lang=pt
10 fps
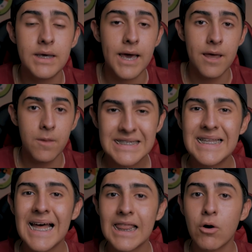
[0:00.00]
que é
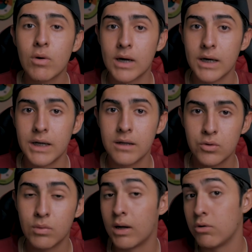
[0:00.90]
Cidadão Kane,
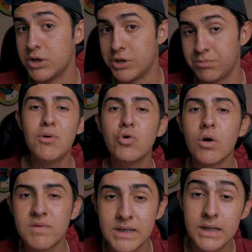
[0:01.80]
do ano de
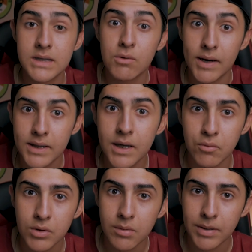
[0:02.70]

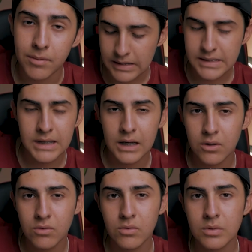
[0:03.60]
1941 também. Esse
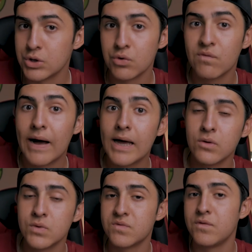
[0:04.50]
ano surgiu
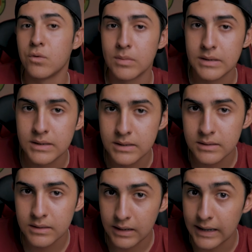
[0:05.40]
vários filmes
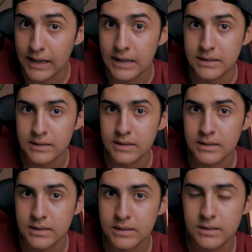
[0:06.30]
legais,
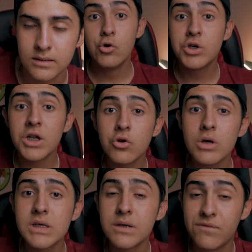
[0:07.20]
interessantes. O diretor
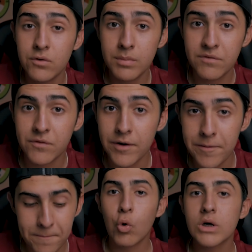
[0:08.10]
desse filme
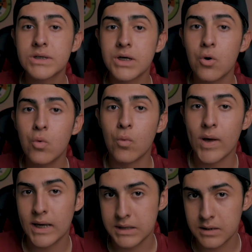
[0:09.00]
foi Orson
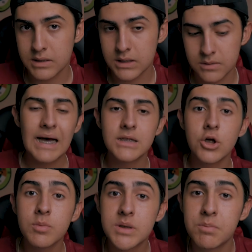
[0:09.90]
Welles. A
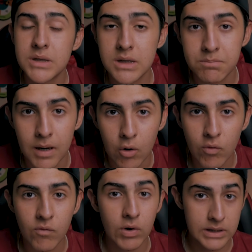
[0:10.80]
sinopse principal
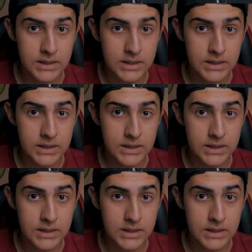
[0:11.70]
foi a